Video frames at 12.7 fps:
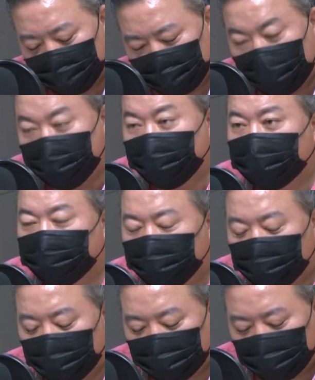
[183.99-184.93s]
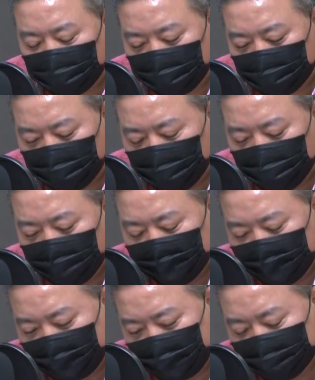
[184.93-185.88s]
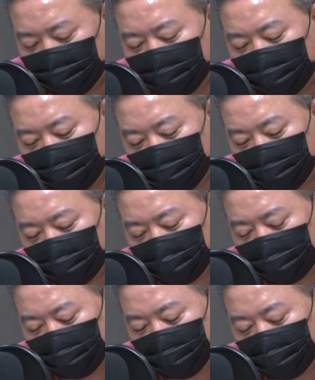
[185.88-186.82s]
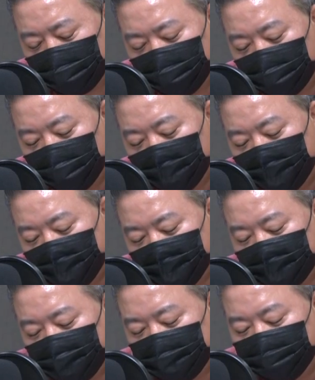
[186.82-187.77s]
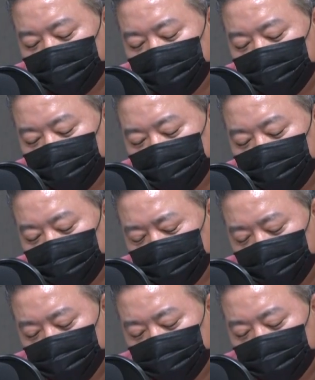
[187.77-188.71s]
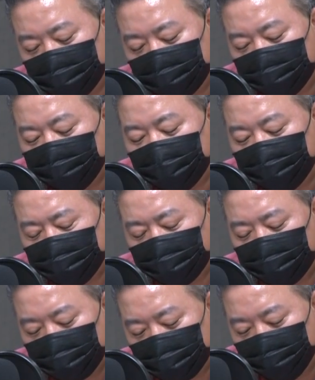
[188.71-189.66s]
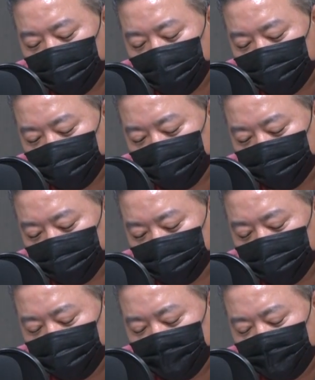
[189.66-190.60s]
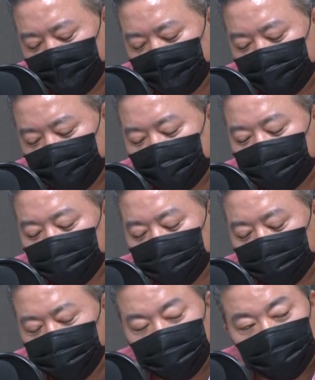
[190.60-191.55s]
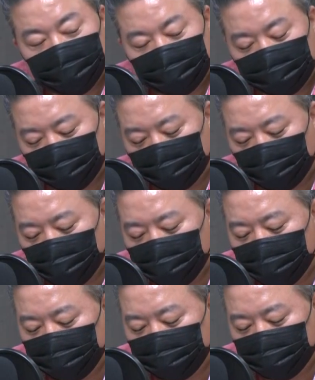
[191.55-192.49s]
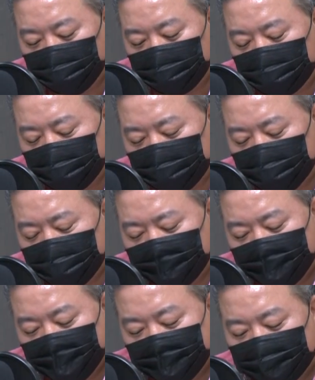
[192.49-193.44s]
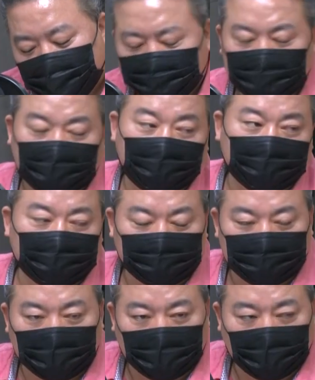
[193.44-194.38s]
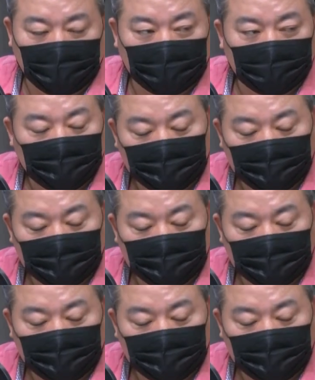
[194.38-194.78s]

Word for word: 해명이 필요하다라고 강력하게 주장을 하고 있고 김한정 의원, 김혜지 김혜재 의원, 양이 원영 의원, 오영훈 의원까지 납득하기 가 어렵다.